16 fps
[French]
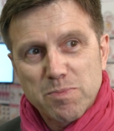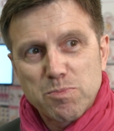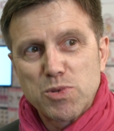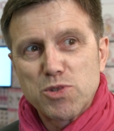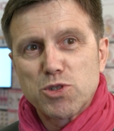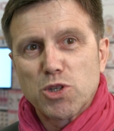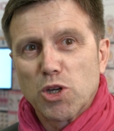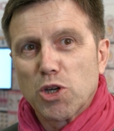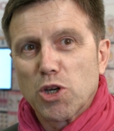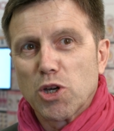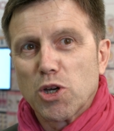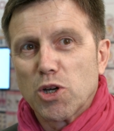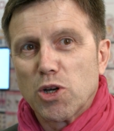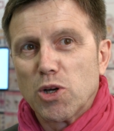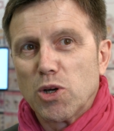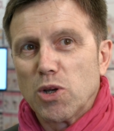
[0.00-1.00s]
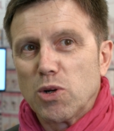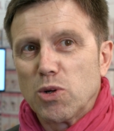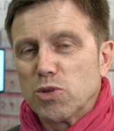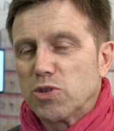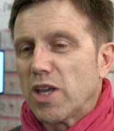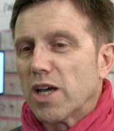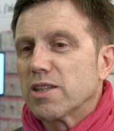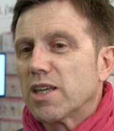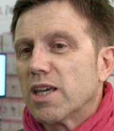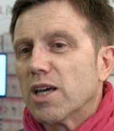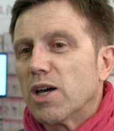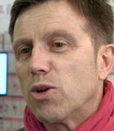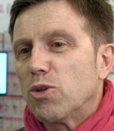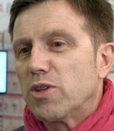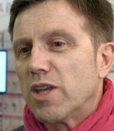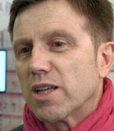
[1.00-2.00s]
puisque le dernier,
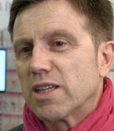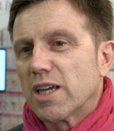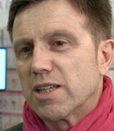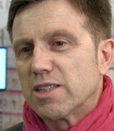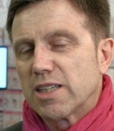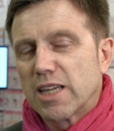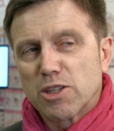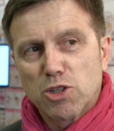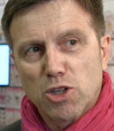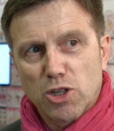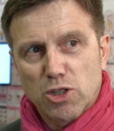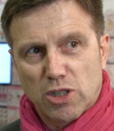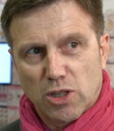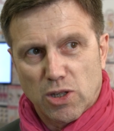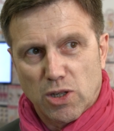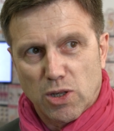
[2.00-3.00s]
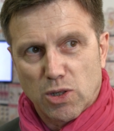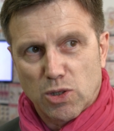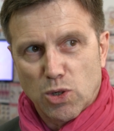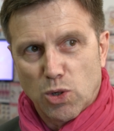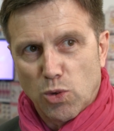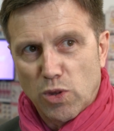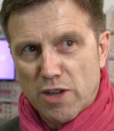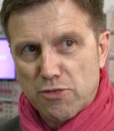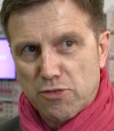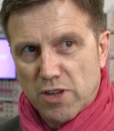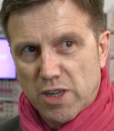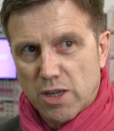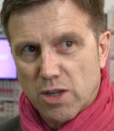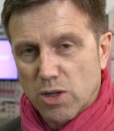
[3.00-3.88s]
le dernier indicateur que l'on a fait,